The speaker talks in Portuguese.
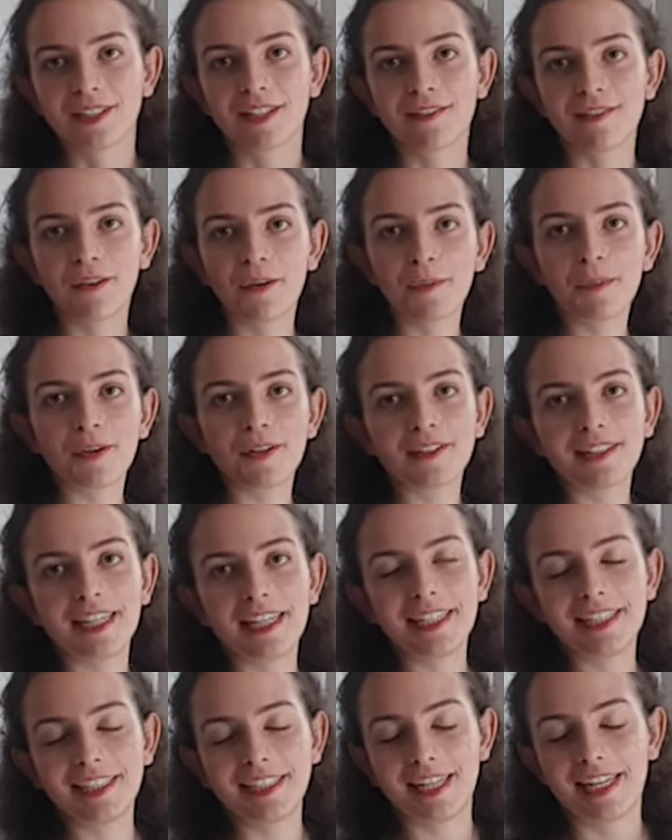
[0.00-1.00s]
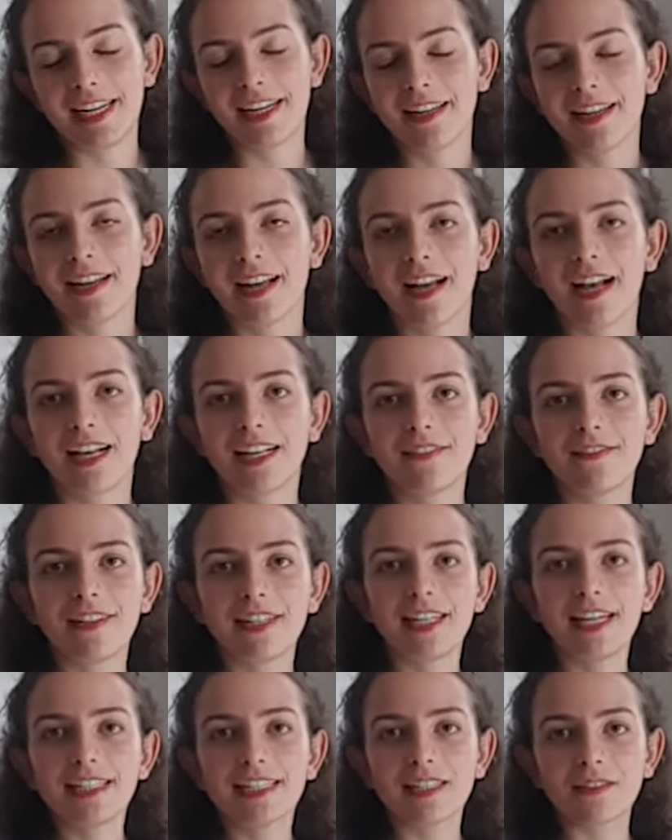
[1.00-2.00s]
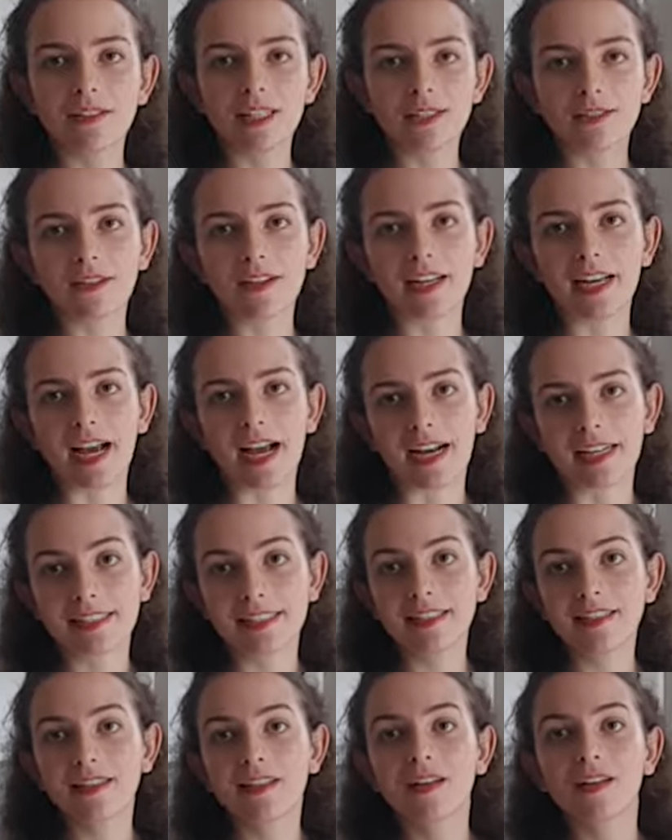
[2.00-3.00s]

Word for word: que vão proteger a vedação da sua casa